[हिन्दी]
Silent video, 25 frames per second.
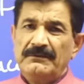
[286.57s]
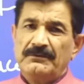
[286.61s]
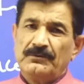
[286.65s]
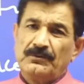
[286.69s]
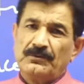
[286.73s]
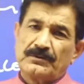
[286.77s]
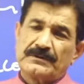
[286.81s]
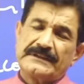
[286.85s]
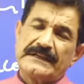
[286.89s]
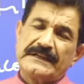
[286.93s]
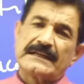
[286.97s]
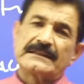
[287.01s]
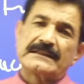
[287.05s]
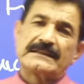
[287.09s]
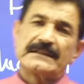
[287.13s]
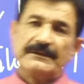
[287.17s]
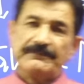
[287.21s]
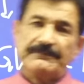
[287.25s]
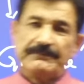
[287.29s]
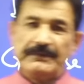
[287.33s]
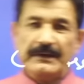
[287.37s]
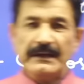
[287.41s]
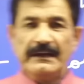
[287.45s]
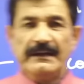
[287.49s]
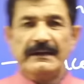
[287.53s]
उठ जाते हैं
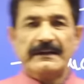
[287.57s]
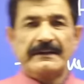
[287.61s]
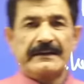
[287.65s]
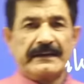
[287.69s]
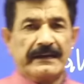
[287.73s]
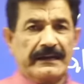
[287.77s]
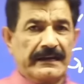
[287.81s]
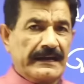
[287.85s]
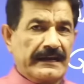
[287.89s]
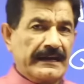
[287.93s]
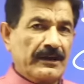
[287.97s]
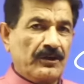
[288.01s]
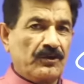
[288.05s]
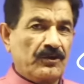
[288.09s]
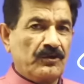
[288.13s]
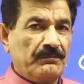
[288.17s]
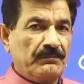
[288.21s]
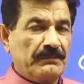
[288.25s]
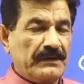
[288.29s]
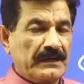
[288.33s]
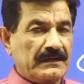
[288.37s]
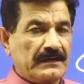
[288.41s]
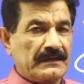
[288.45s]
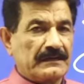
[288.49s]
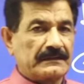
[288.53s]
फिर लेटने रहने को
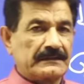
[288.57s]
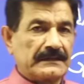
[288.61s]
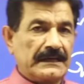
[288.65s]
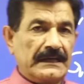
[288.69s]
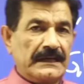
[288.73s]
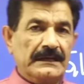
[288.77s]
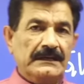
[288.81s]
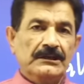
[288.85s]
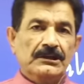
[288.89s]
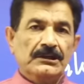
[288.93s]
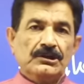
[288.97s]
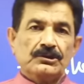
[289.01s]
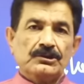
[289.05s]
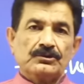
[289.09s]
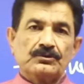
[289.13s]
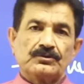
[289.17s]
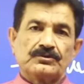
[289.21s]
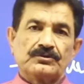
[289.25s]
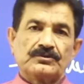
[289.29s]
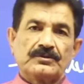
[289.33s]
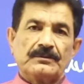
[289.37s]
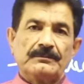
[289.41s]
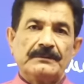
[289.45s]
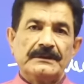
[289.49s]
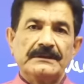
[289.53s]
मन करता है तो
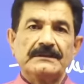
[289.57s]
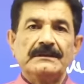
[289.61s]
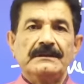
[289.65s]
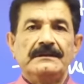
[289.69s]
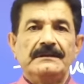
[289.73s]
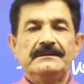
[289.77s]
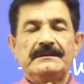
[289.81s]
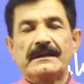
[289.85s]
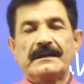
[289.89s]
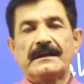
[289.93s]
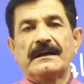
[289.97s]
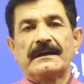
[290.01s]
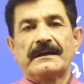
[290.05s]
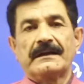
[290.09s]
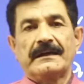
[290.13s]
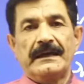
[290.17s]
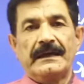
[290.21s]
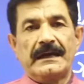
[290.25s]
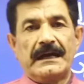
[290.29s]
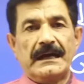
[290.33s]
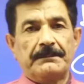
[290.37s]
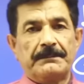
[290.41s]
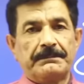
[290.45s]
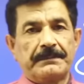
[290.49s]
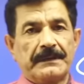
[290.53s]
समझ लीजिएगा कि
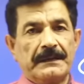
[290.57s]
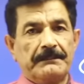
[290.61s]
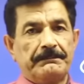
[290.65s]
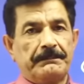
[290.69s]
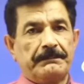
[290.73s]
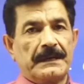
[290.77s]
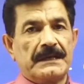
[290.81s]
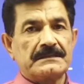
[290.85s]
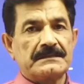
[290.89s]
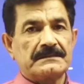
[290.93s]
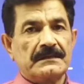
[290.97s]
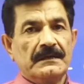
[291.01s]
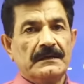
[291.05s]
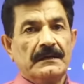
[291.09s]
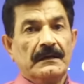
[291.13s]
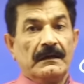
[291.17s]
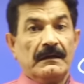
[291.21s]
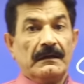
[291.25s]
आपके पास